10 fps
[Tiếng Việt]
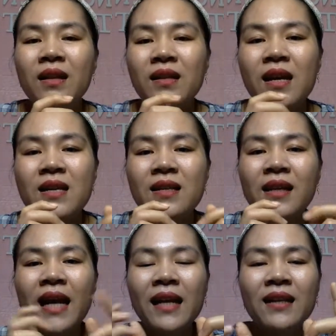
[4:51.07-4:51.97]
thì
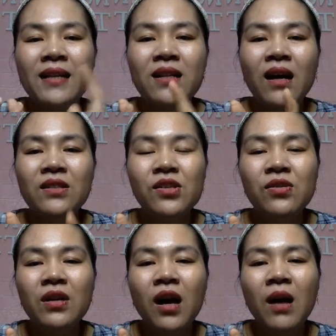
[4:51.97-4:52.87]
các dịch ở
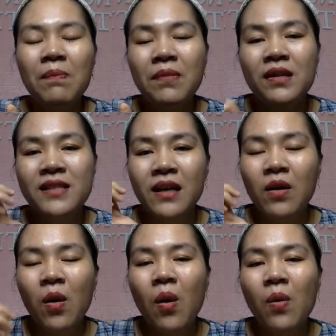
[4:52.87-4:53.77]
xương khớp nó sẽ
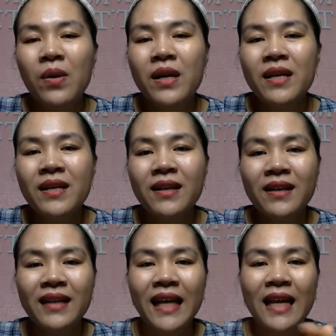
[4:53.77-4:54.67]
khô đi,
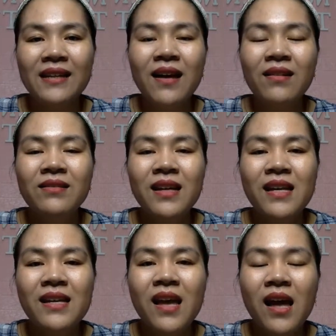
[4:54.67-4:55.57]
cạn dần
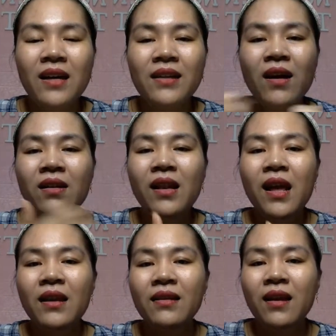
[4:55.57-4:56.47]
đi. Cho
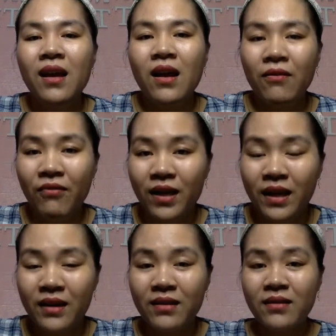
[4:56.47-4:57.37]
nên
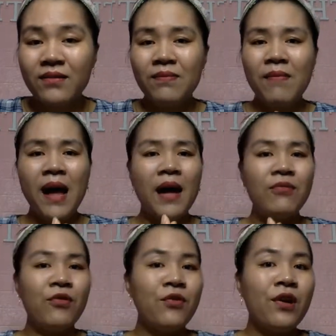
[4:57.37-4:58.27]
việc
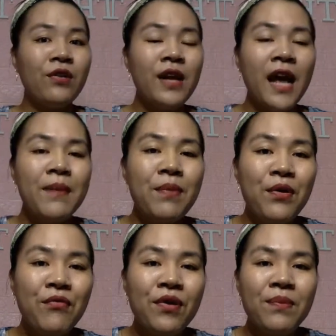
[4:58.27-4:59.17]
mà phụ nữ hay
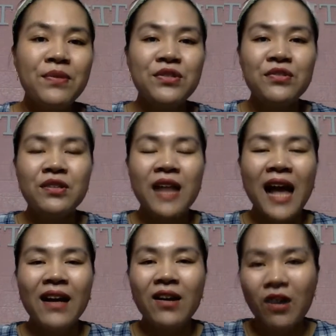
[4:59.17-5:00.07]
bị viêm xương
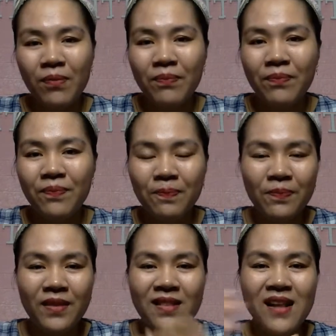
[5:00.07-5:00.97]
đa khớp
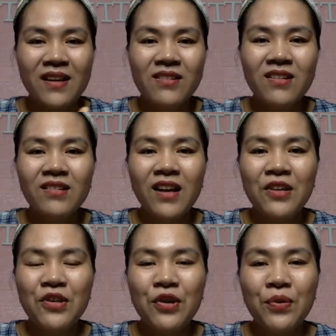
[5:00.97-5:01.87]
là rất là
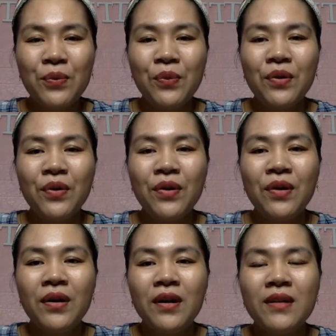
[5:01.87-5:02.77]
nhiều
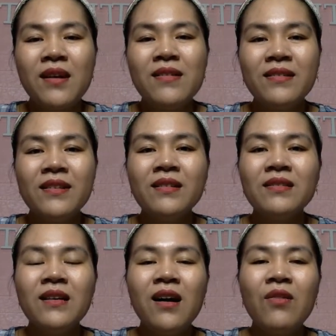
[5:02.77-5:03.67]
do những
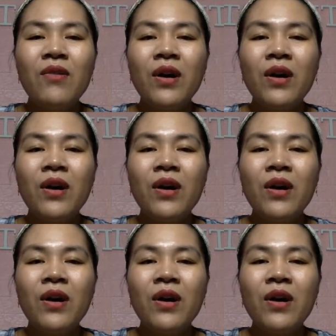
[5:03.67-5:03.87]
chất nhờn và